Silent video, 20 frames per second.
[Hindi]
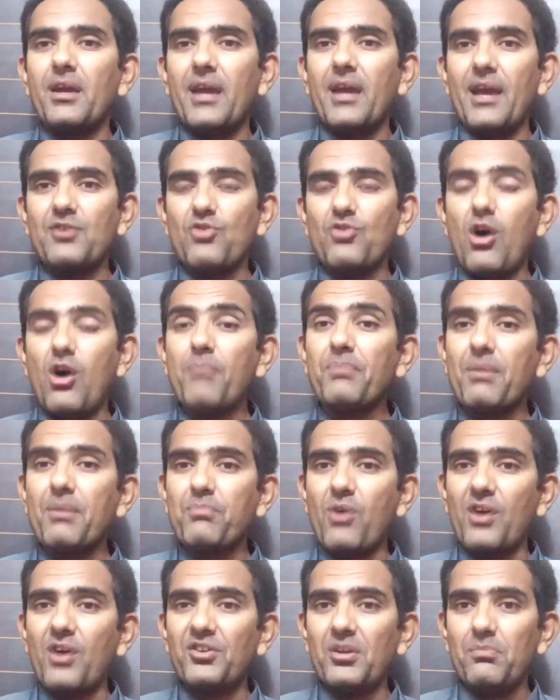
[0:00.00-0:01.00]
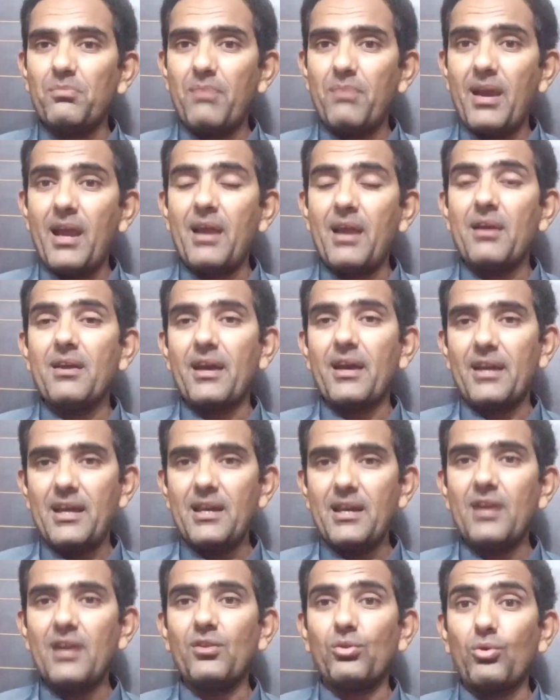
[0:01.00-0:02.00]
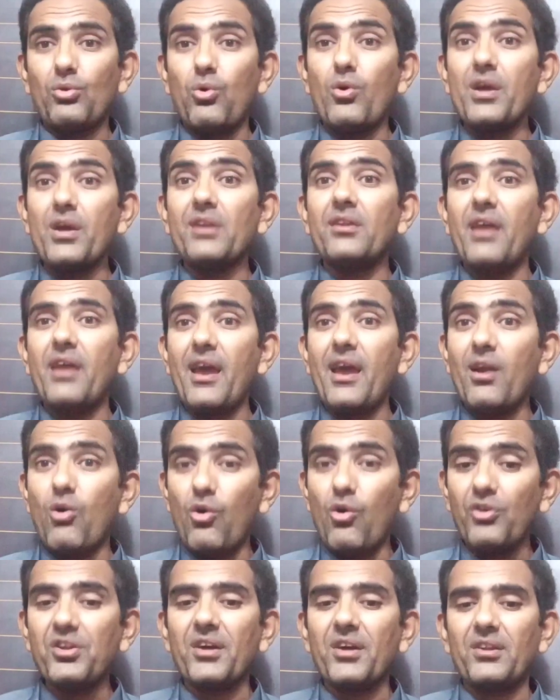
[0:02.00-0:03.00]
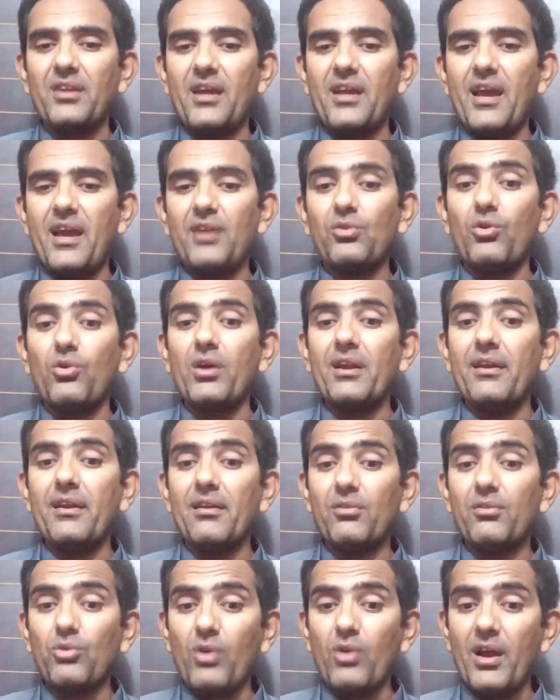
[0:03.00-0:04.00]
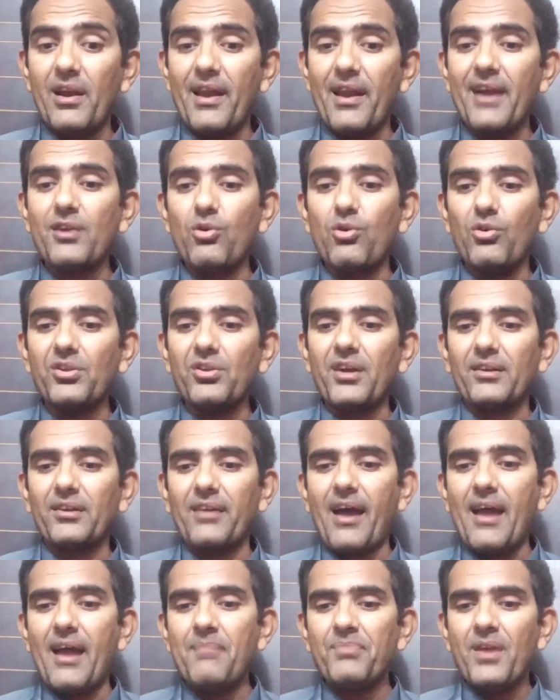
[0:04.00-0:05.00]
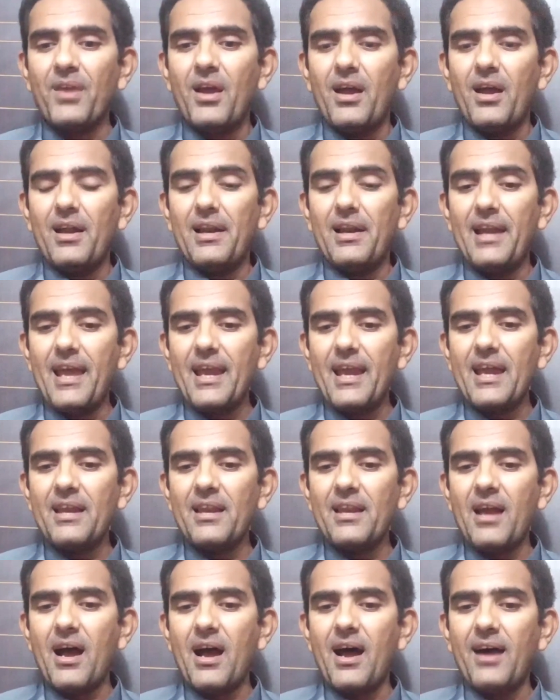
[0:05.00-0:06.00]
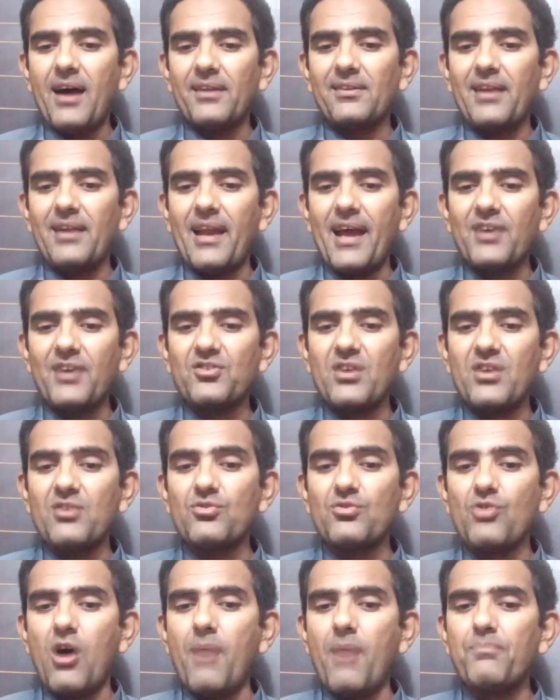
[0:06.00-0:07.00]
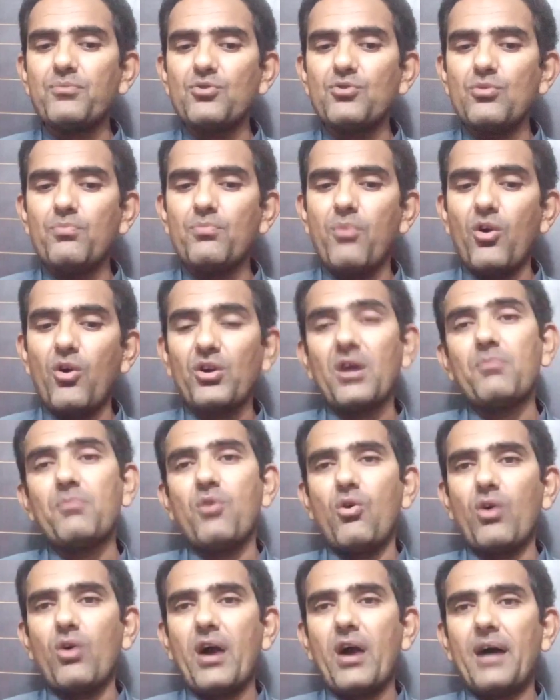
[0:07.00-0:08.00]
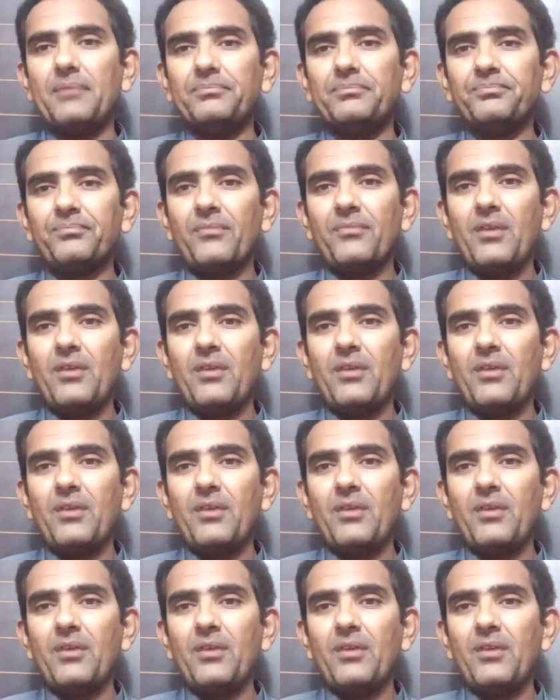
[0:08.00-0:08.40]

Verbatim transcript: कि जॉब के प्रोसेस में यकीनन थोड़ी देर हो सकती है थोड़ी थोड़ा लेट हो सकता है लेकिन सिलेक्शन टॉप टू बॉटम होगा